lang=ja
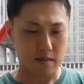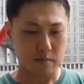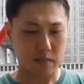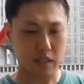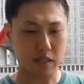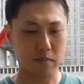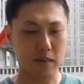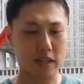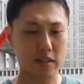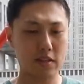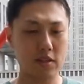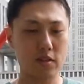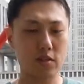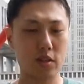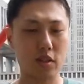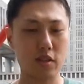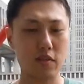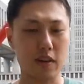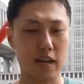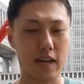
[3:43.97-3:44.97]
まあでも暑い
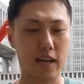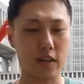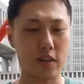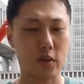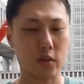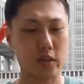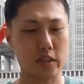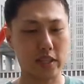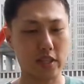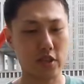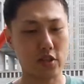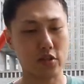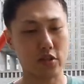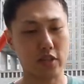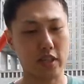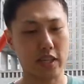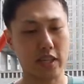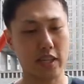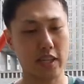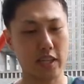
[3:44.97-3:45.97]
時にはこうやってすぐ
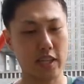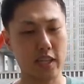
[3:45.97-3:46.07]
に